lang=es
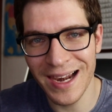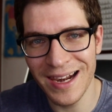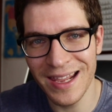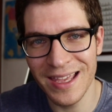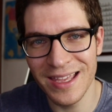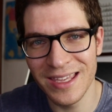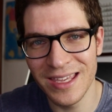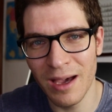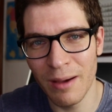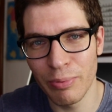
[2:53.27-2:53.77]

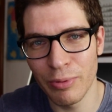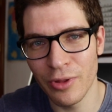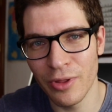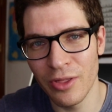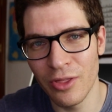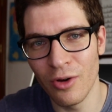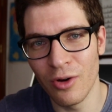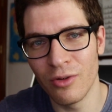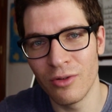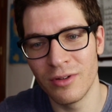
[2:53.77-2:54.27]
alguien ya ha
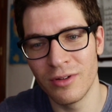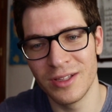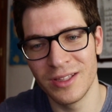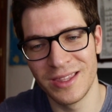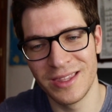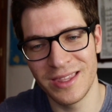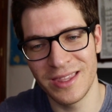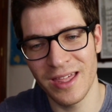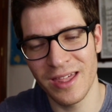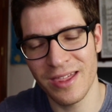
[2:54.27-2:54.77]
podido
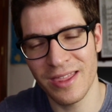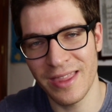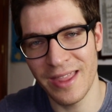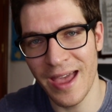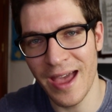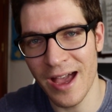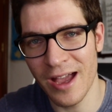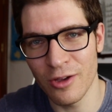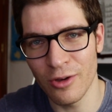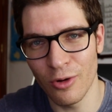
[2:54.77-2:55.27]

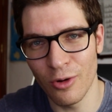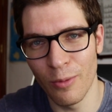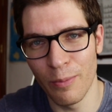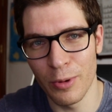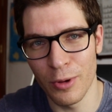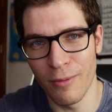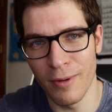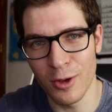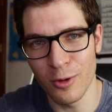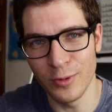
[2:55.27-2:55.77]
testear o
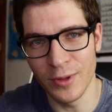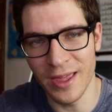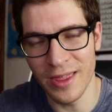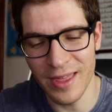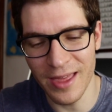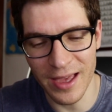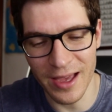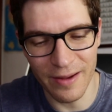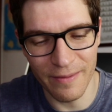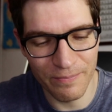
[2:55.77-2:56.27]
probar una
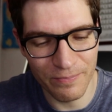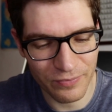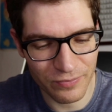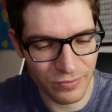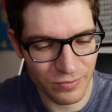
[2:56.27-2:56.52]
idea,